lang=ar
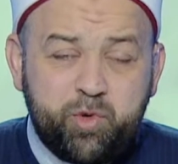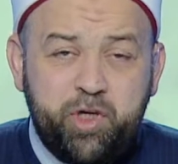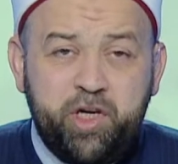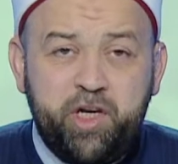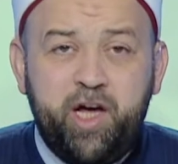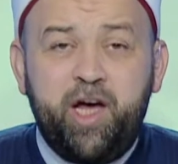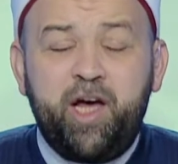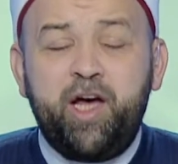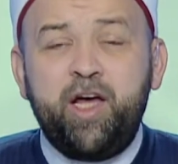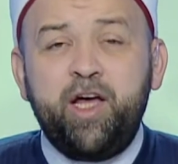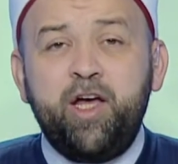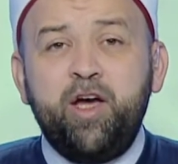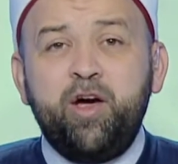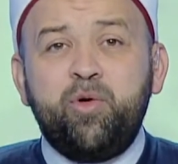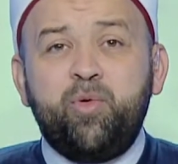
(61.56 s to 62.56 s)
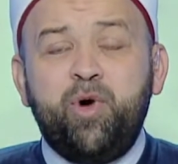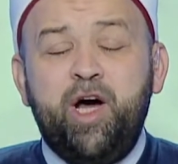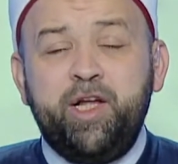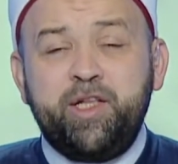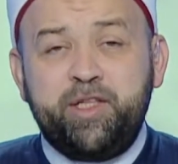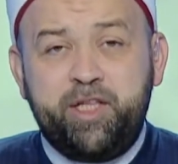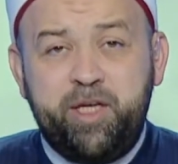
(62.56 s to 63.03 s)
الله
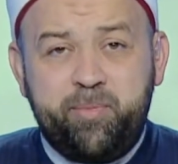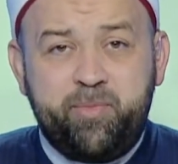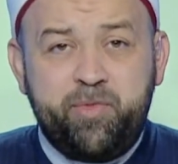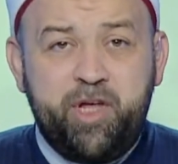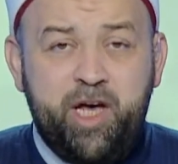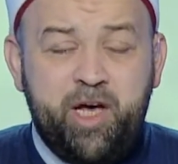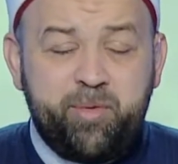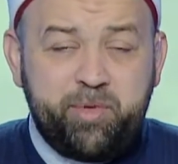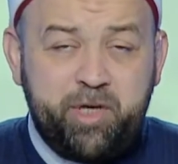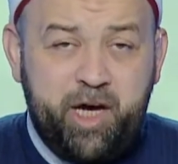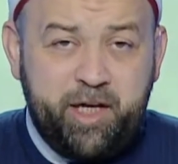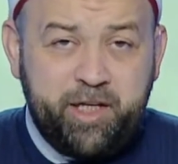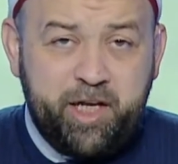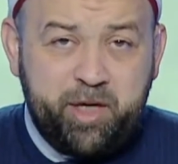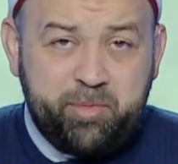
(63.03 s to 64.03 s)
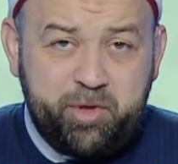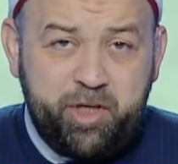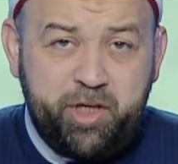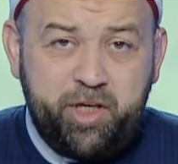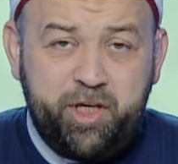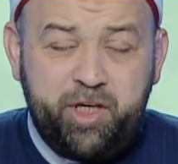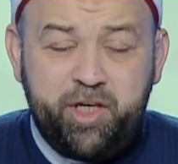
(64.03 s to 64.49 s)
وأدبنا
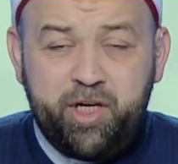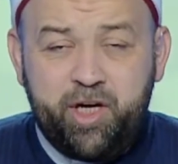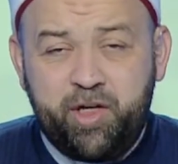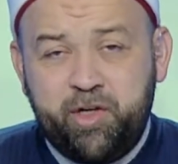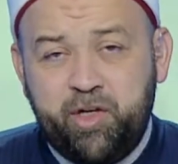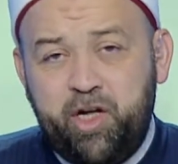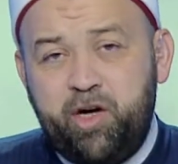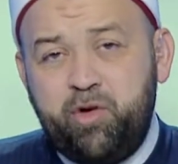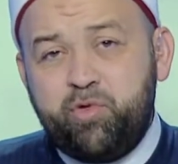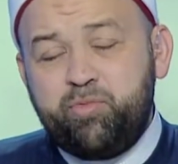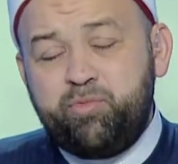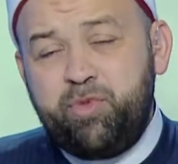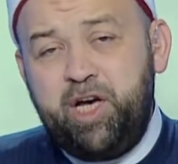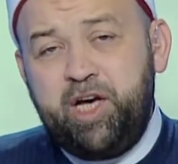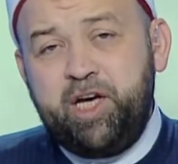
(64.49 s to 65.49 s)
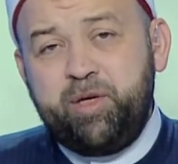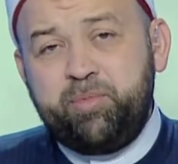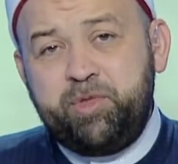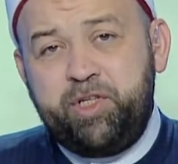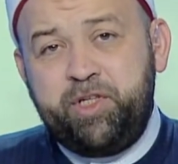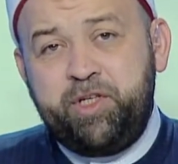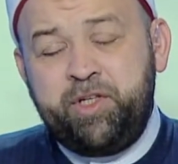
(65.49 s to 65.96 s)
بأدبه اللهم
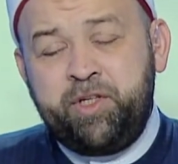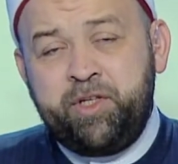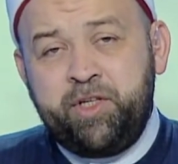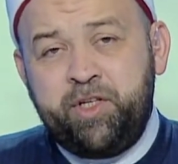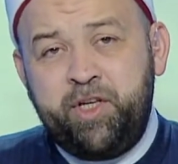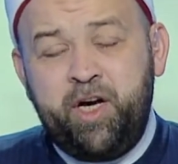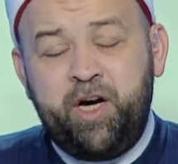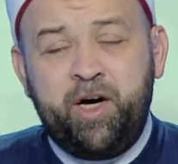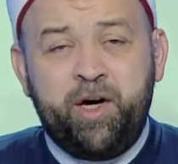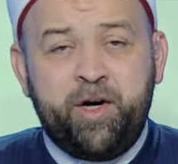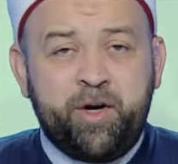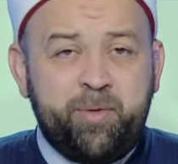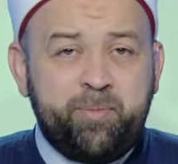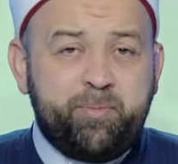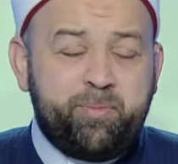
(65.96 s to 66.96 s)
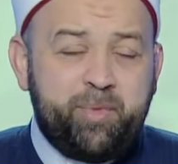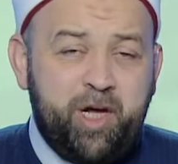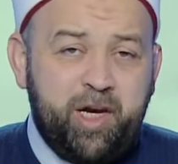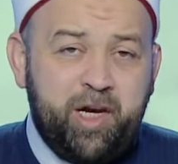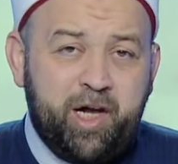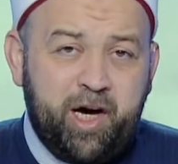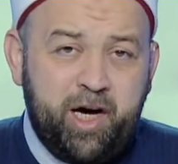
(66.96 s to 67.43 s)
آمين يا رب
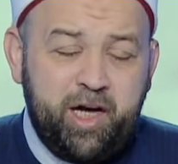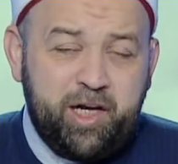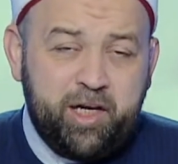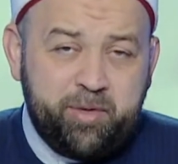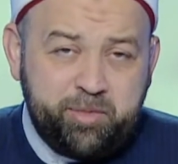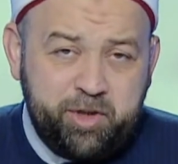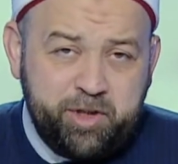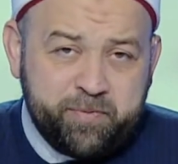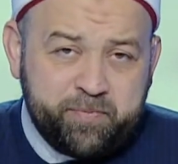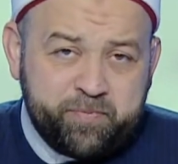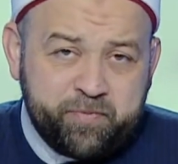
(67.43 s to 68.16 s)
العالمين